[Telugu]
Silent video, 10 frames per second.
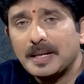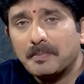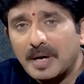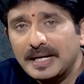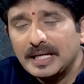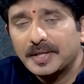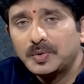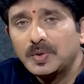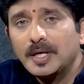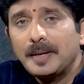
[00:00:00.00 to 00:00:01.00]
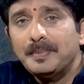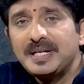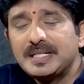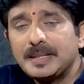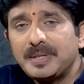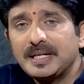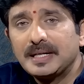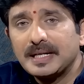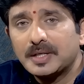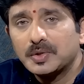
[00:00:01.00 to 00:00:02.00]
మహిళను బీజేపీ అంటే
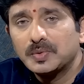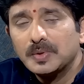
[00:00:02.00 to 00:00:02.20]
అటు